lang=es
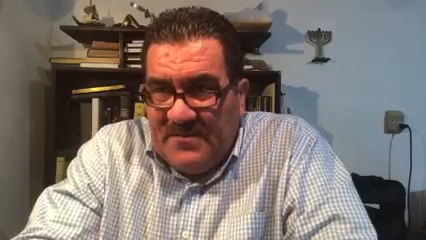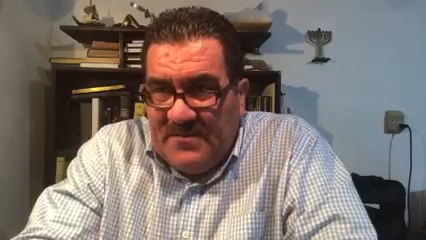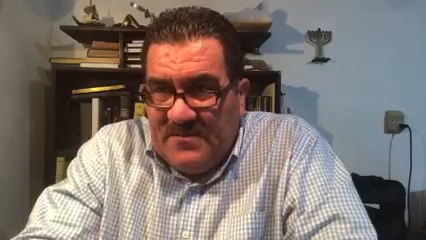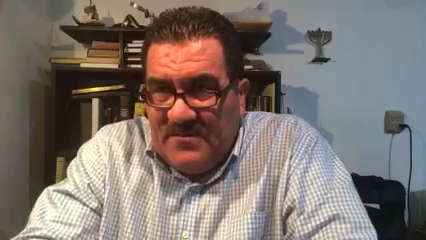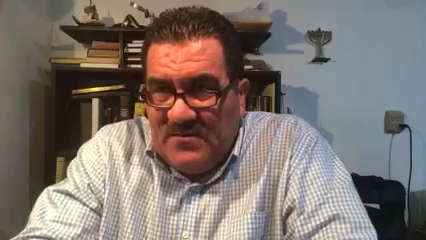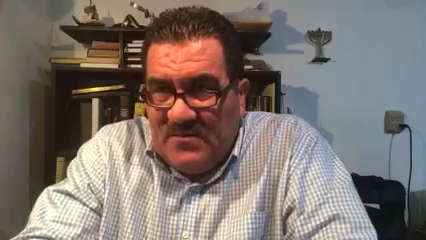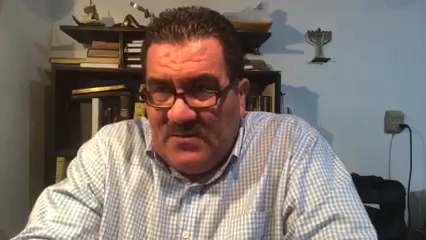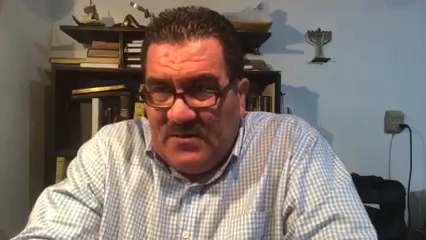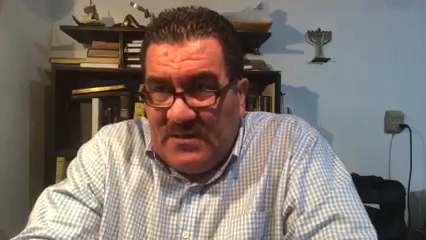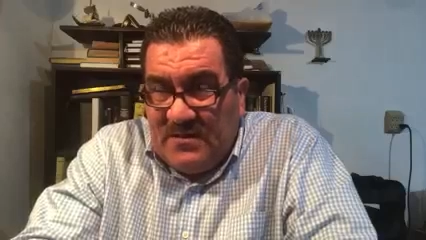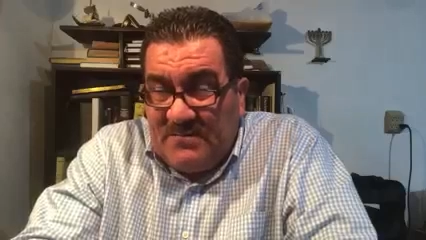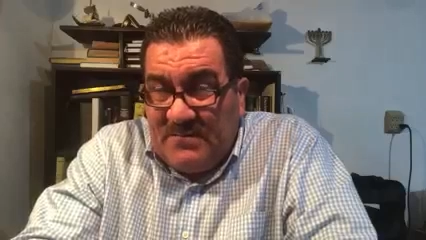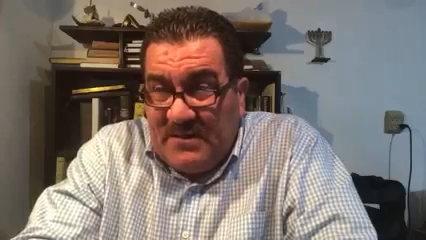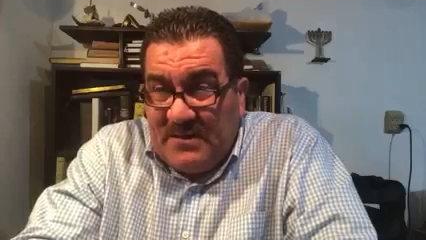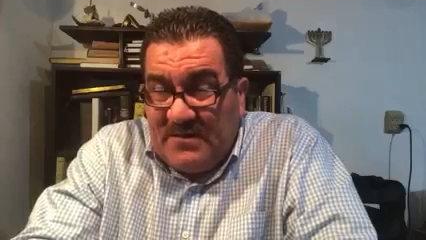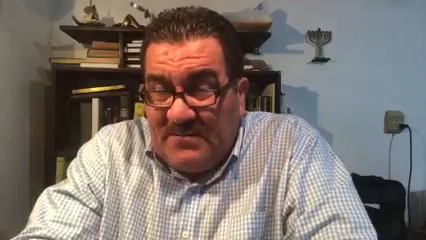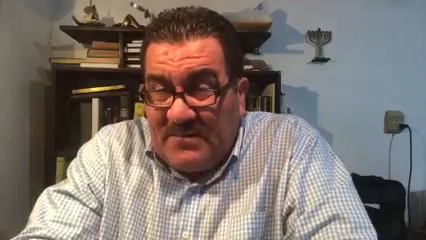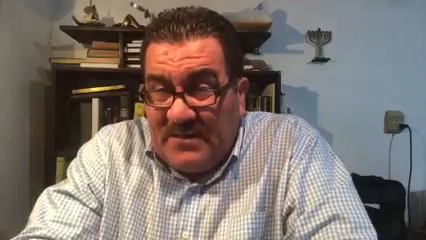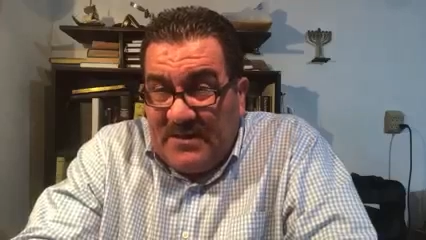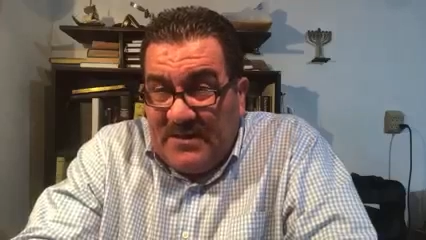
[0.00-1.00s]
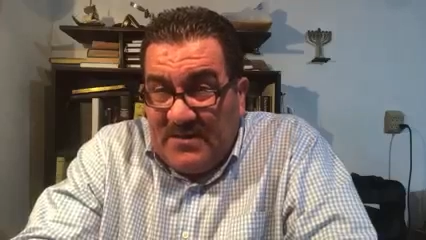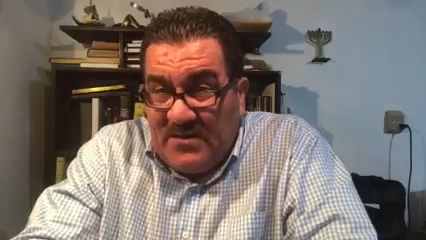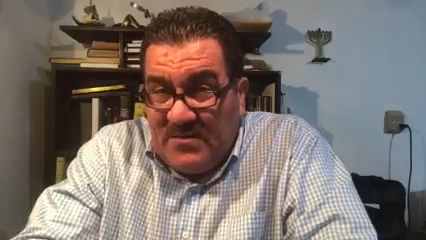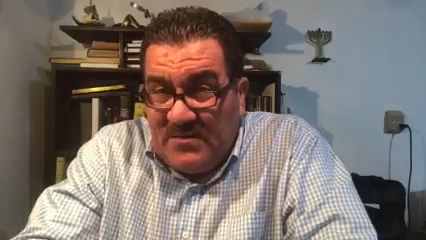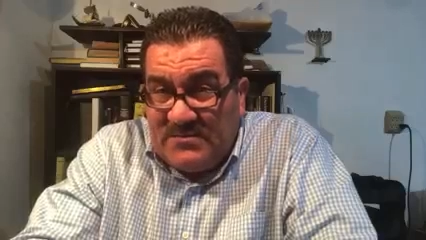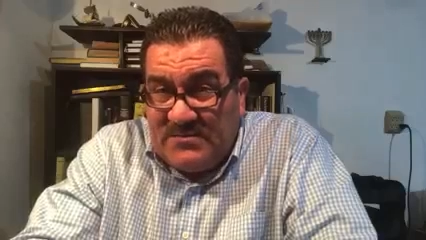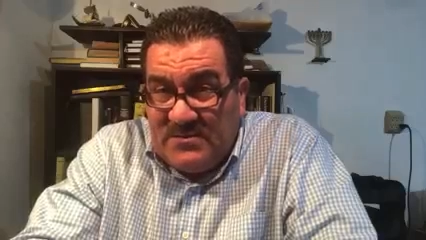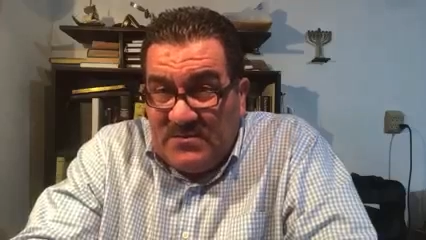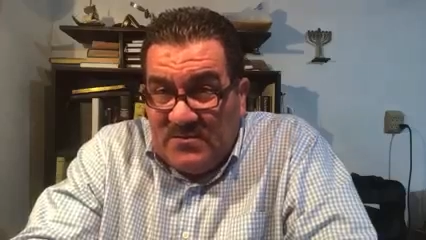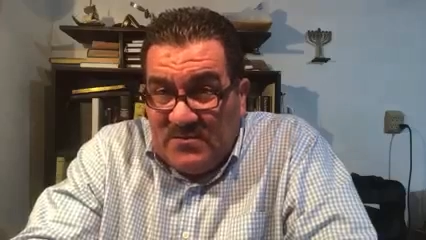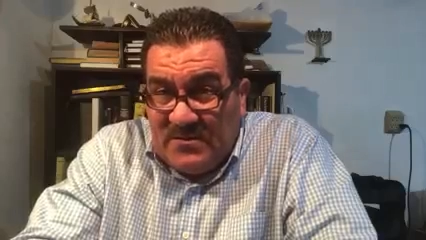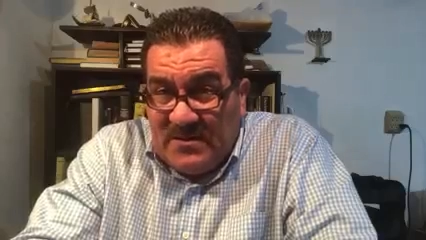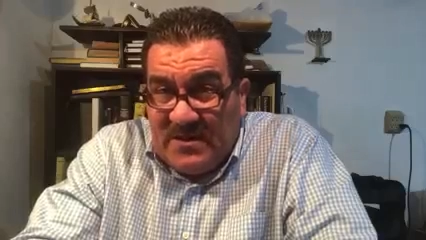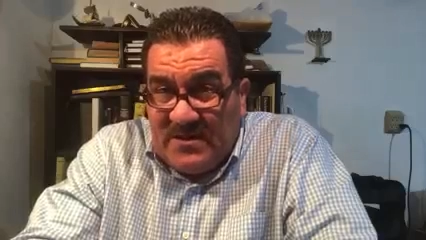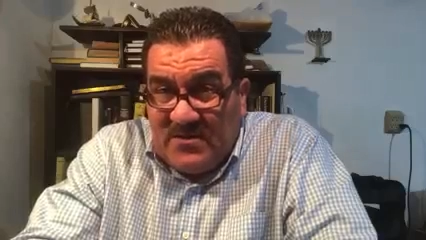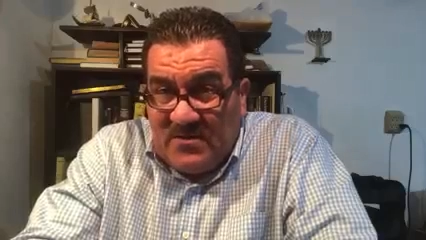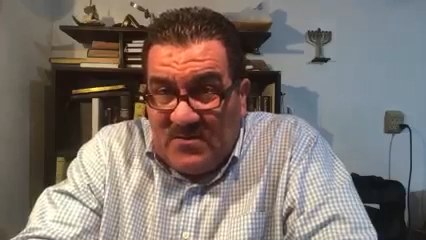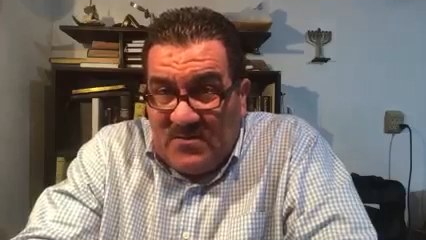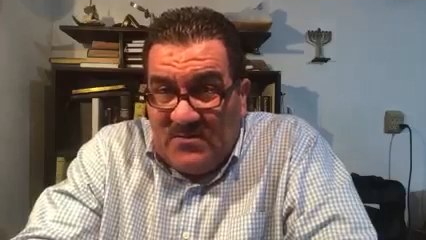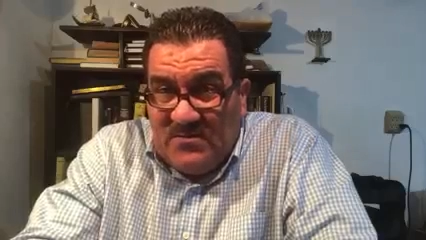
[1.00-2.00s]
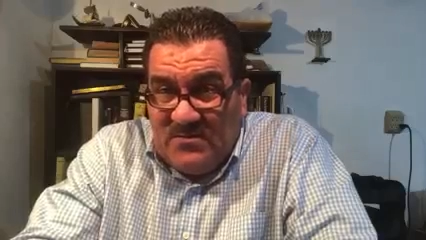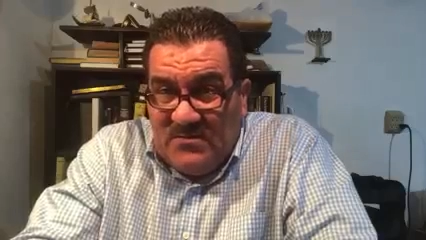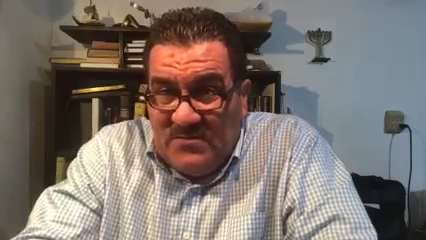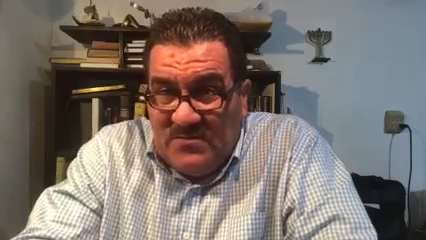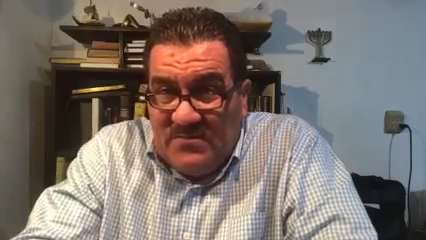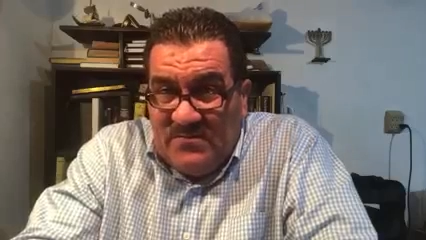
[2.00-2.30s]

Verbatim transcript: no era palabra de Dios, sino que Aarón